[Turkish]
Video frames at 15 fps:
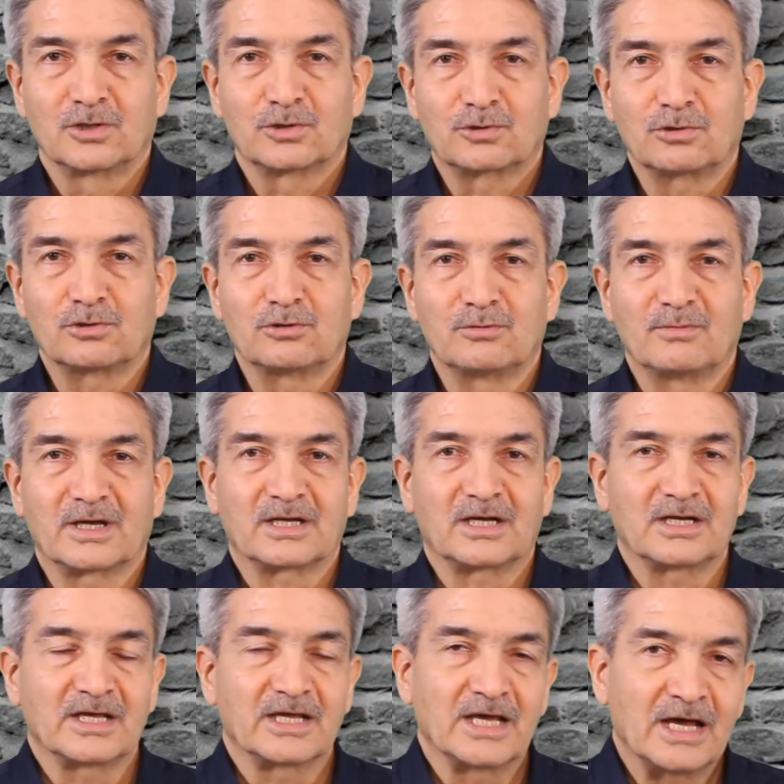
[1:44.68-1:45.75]
Küllü men
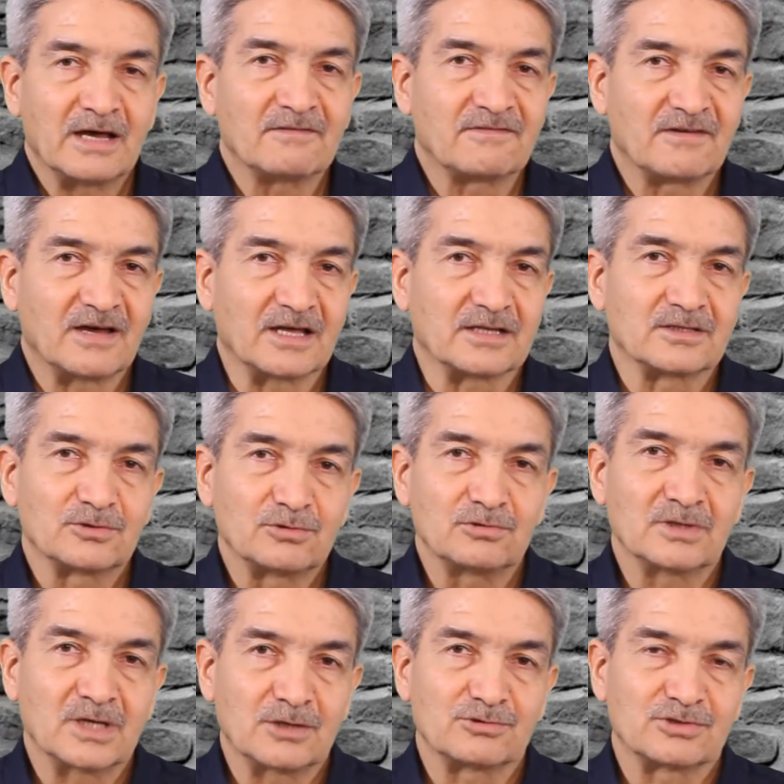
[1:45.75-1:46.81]
aleyha fen,
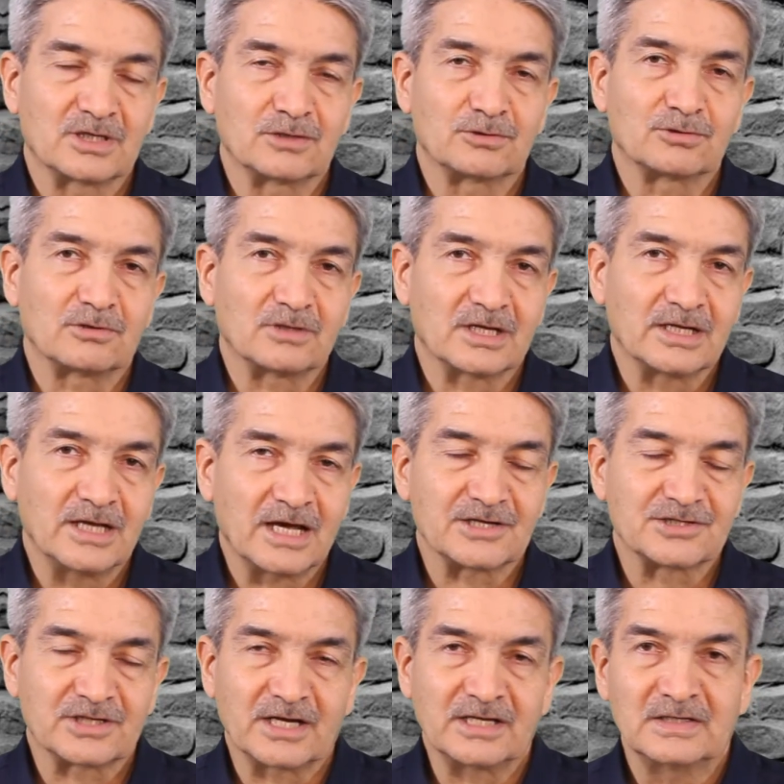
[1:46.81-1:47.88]
dünya üzerinde olan her
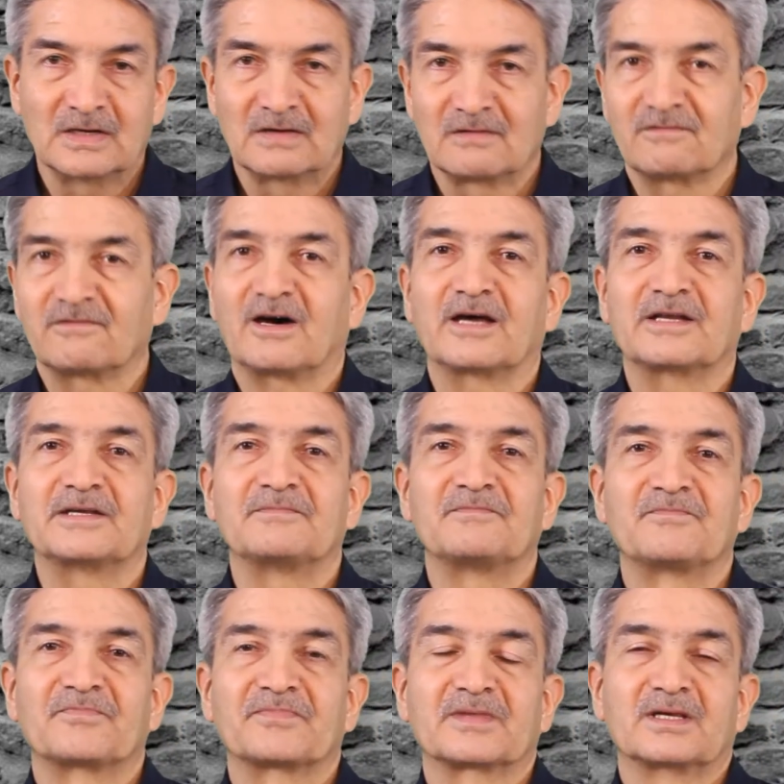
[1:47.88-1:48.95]
şey fani.
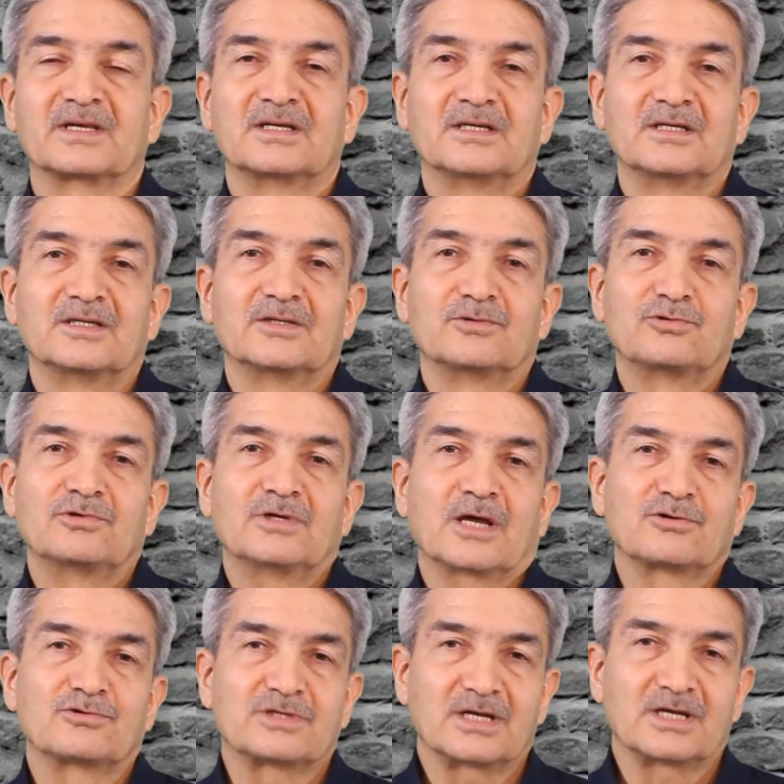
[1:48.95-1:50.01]

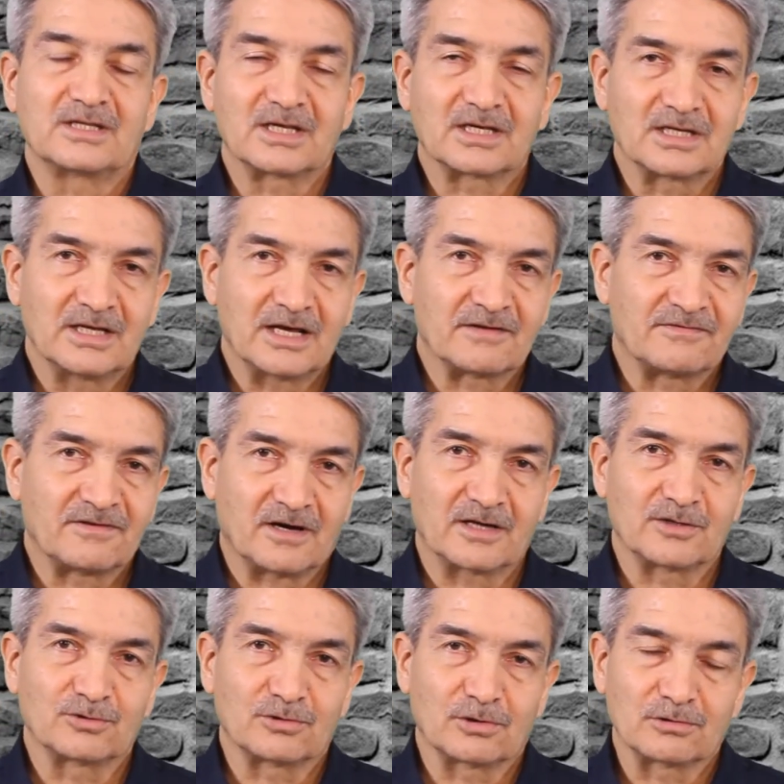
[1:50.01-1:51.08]
Dünyanın üzerindekiler
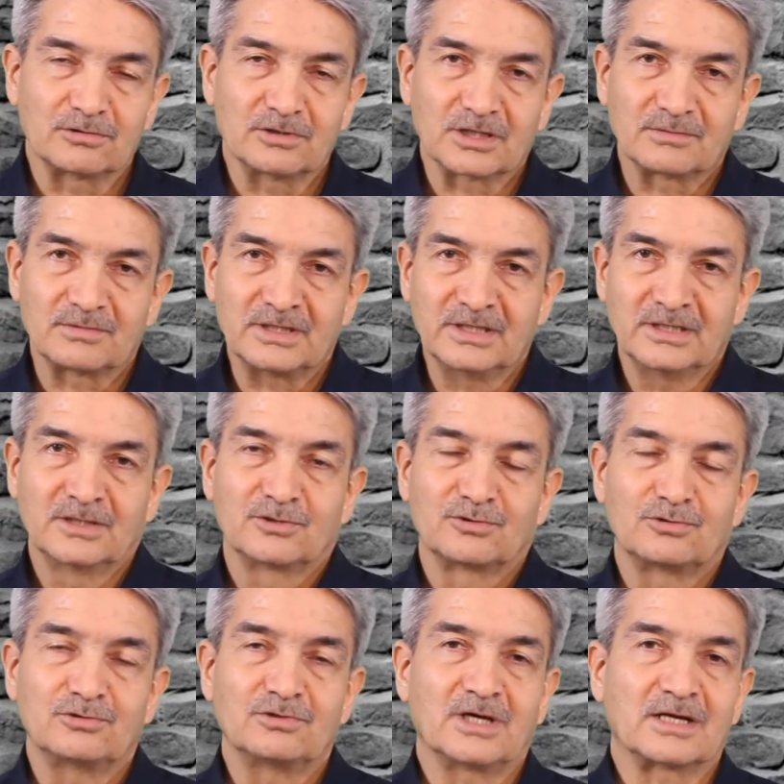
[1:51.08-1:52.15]
fani olduğu gibi
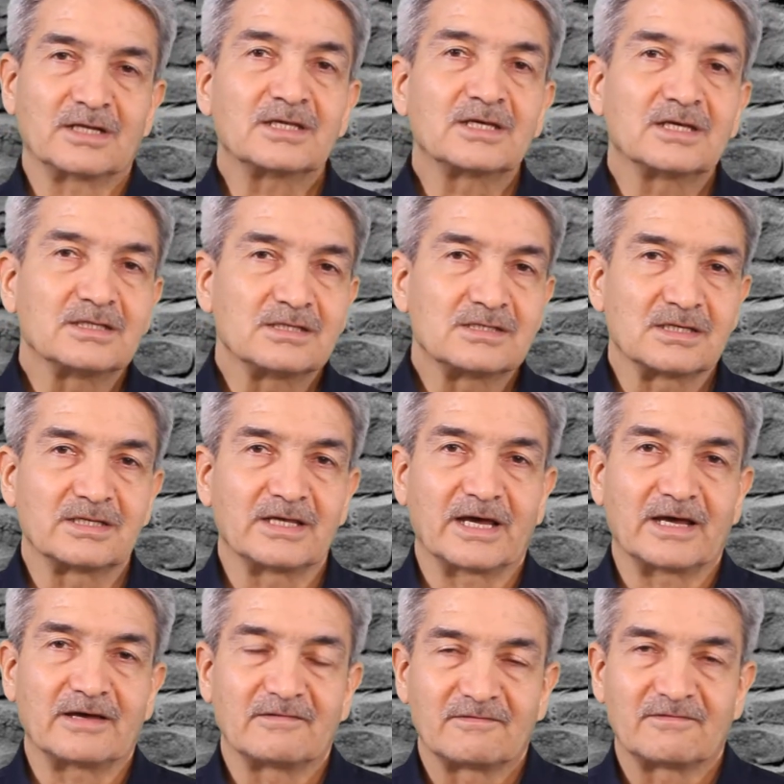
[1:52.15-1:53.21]
dünyanın kendisi
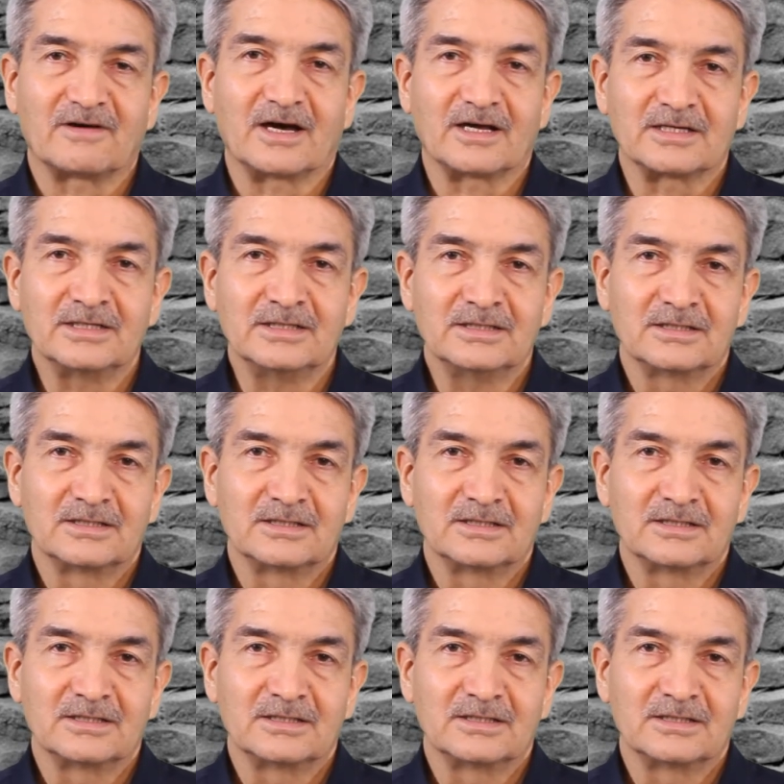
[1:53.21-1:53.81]
de fani